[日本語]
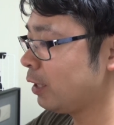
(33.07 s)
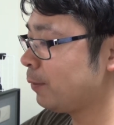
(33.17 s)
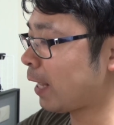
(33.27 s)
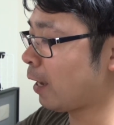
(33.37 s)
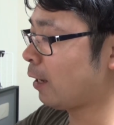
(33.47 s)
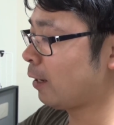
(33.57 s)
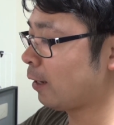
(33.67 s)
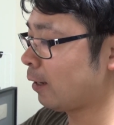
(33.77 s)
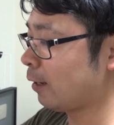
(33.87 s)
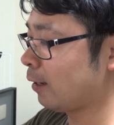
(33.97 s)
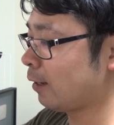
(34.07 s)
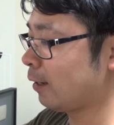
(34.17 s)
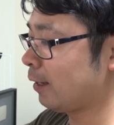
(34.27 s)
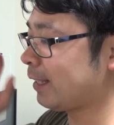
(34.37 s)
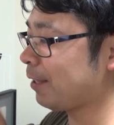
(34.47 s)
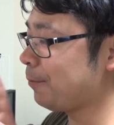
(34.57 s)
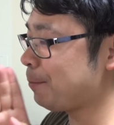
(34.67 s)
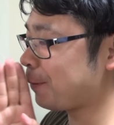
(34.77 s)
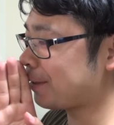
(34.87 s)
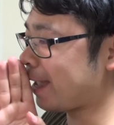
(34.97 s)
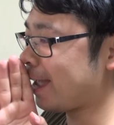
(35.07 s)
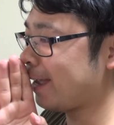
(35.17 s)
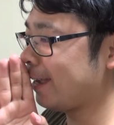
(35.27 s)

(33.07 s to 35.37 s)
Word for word: 今だダメ一発で